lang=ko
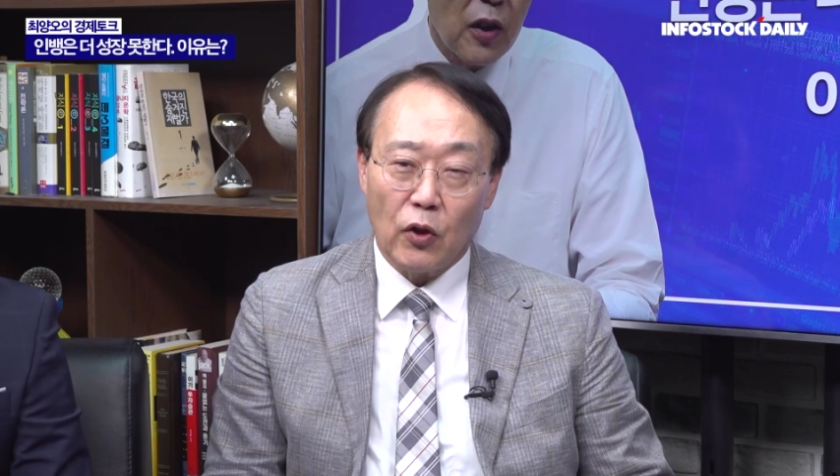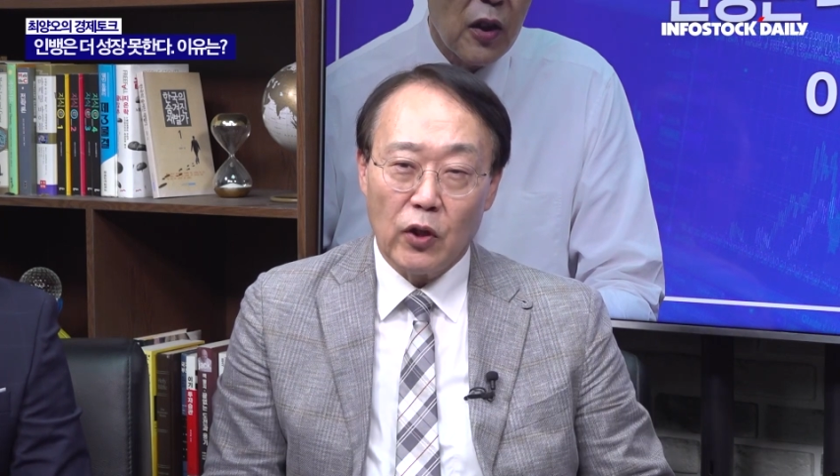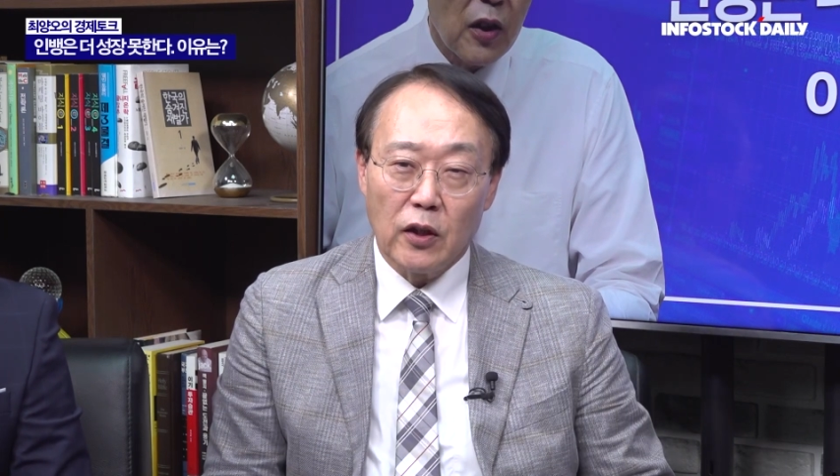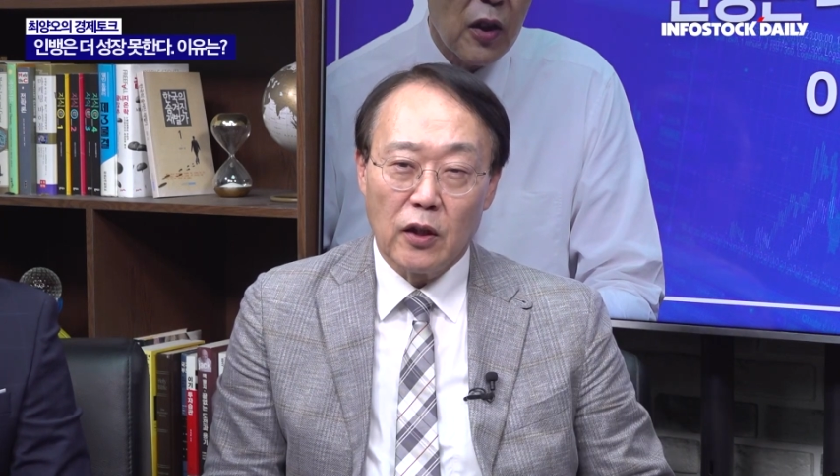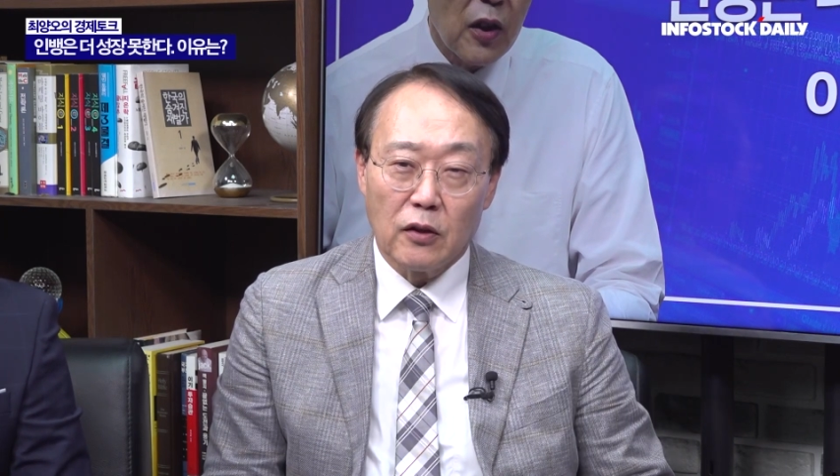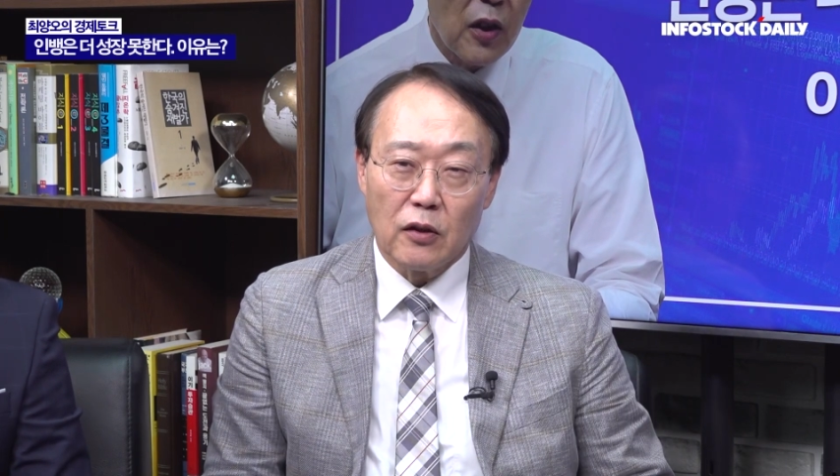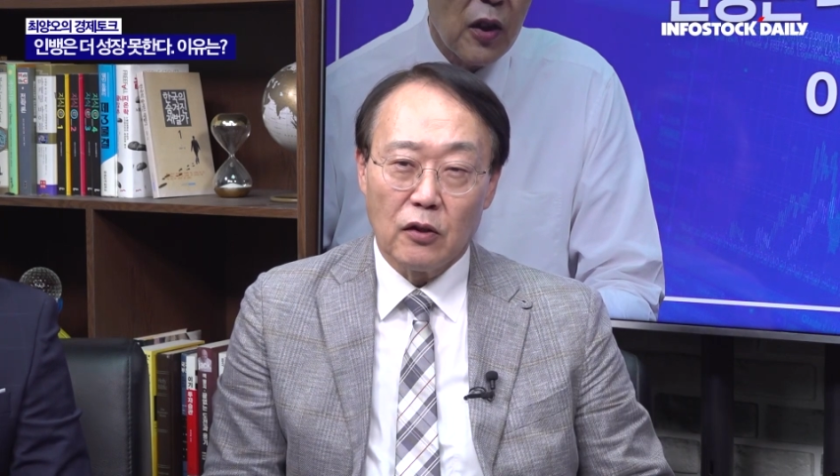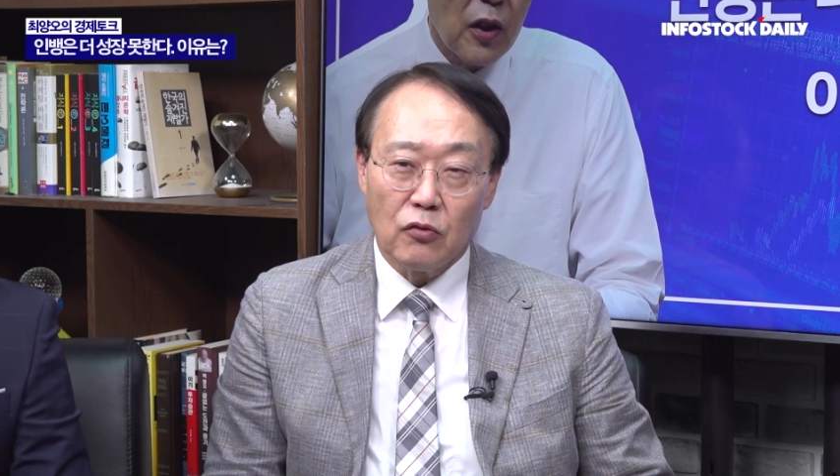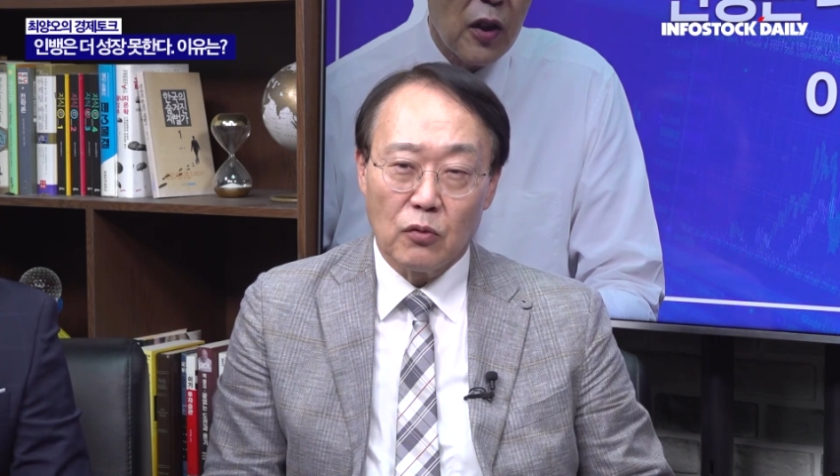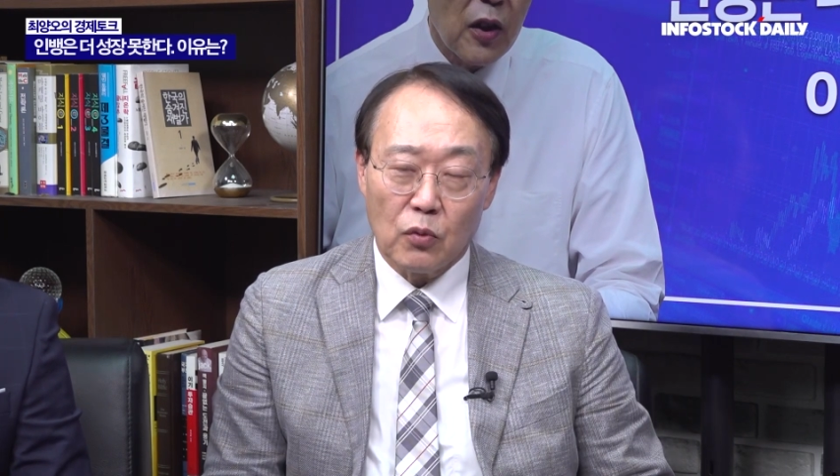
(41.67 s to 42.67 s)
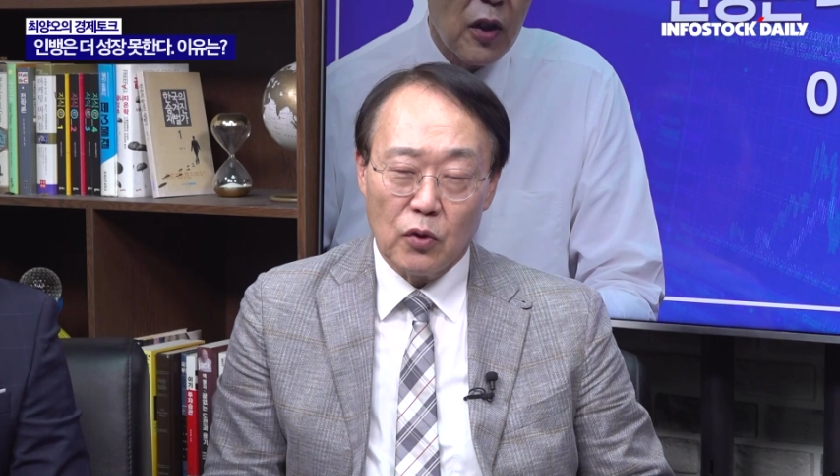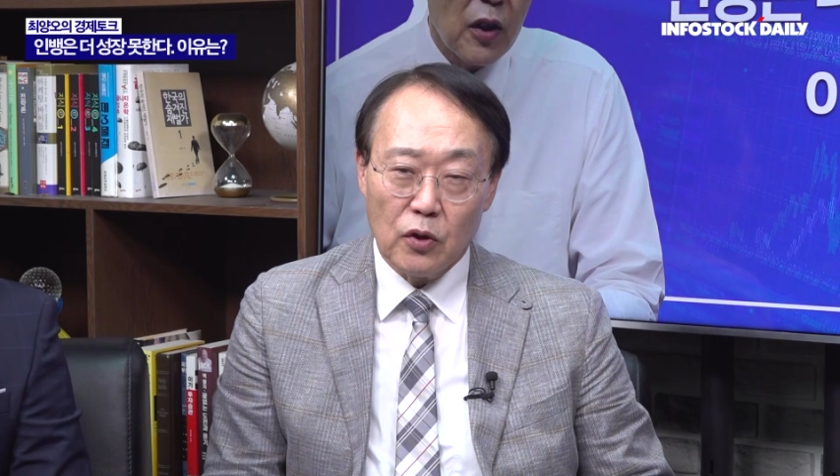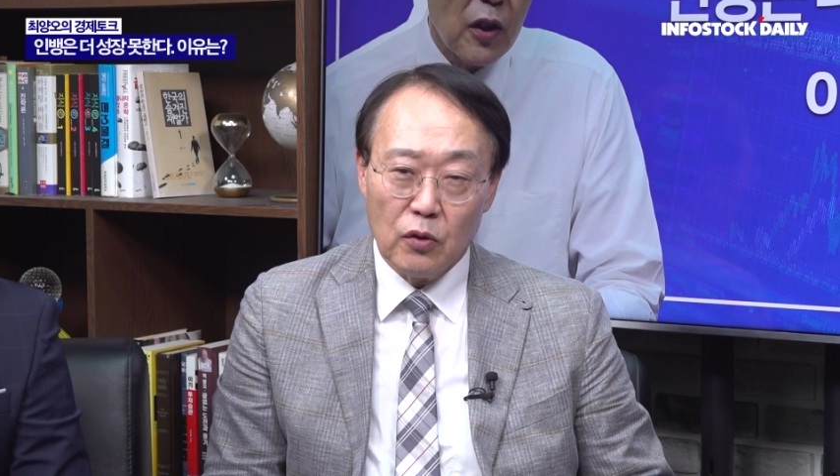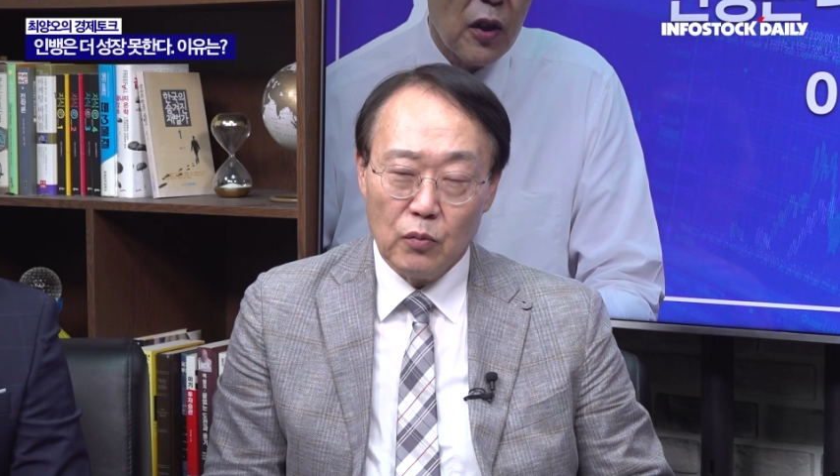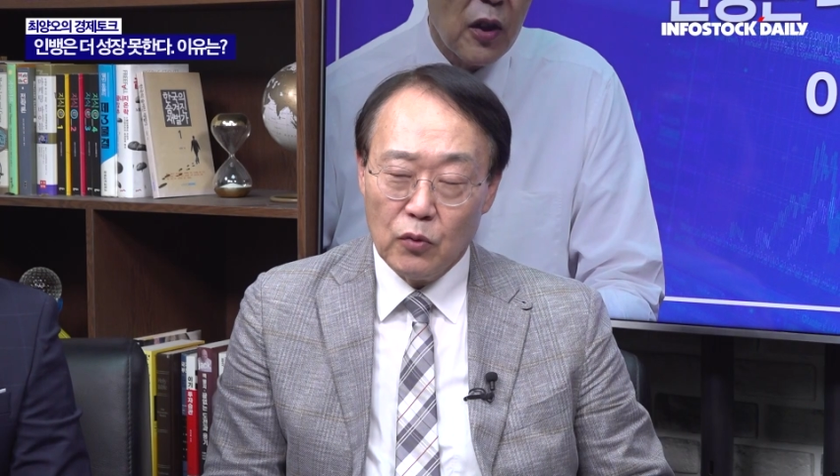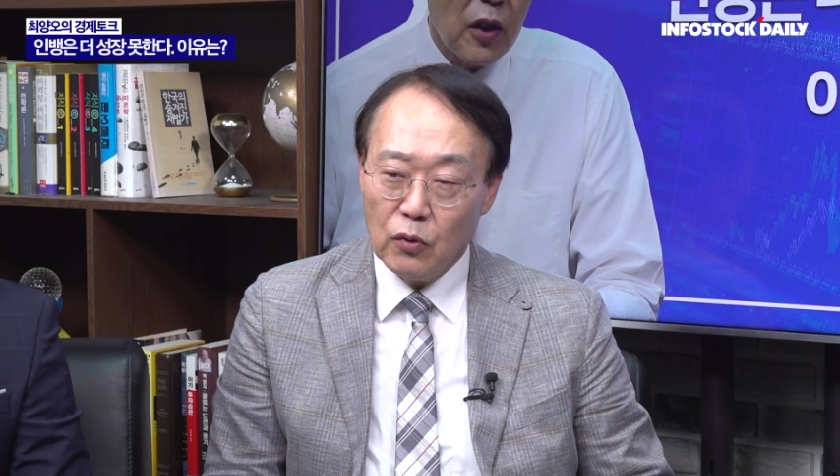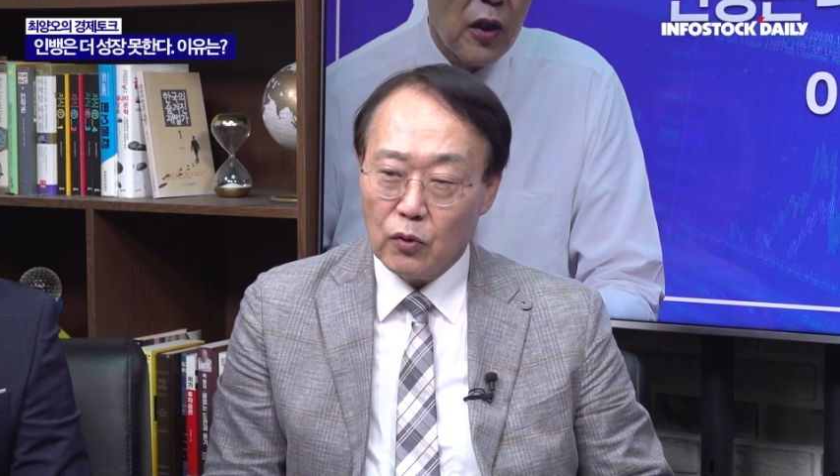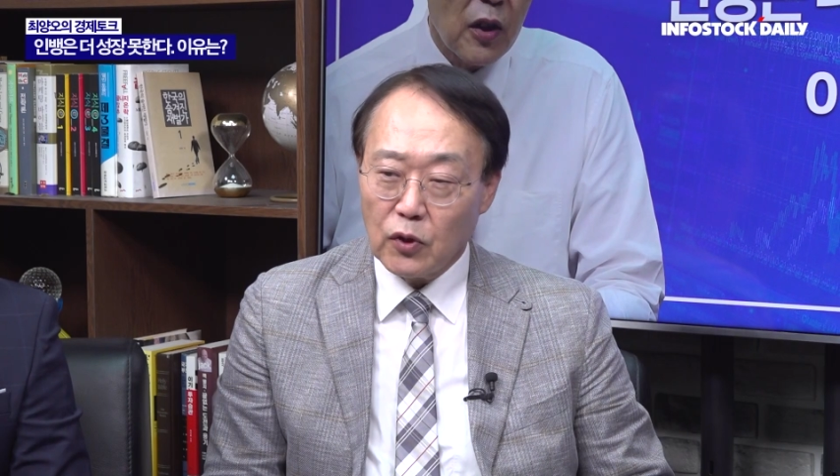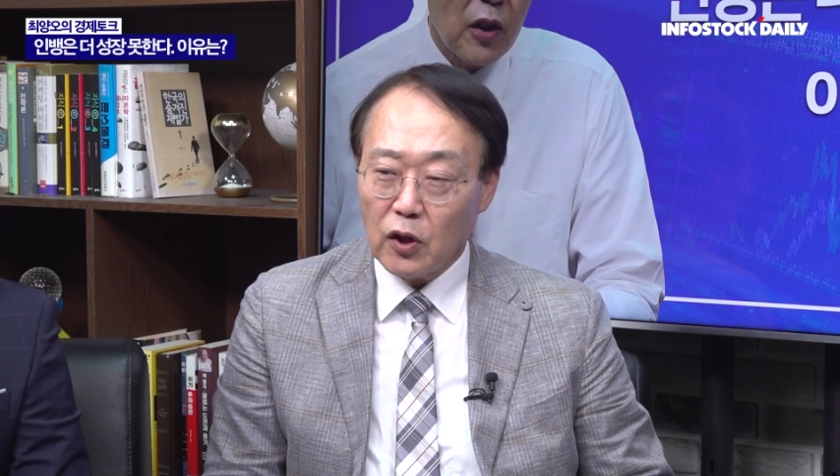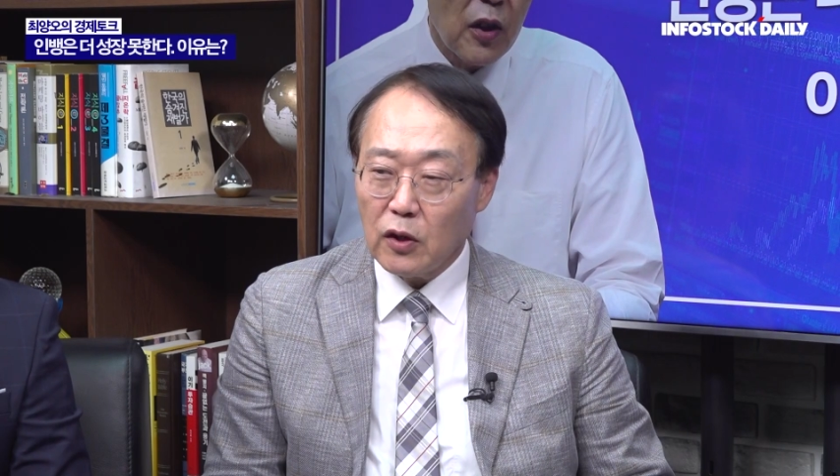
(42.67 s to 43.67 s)
더 해야 되는데 이거
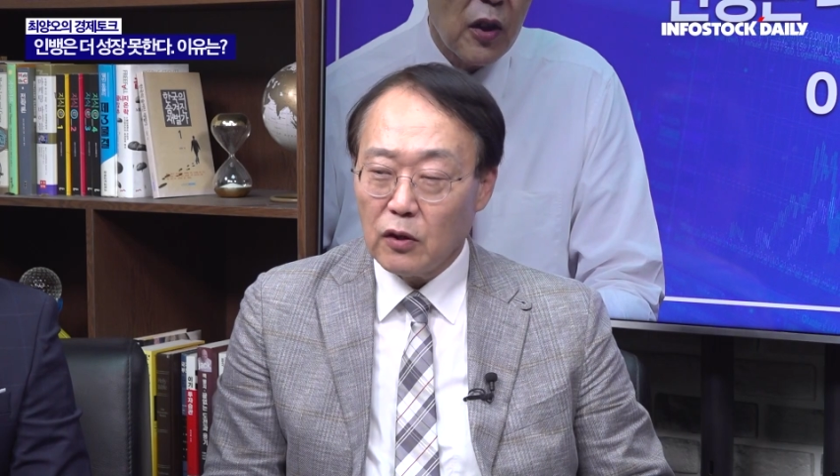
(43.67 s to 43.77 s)
뭐 어떻게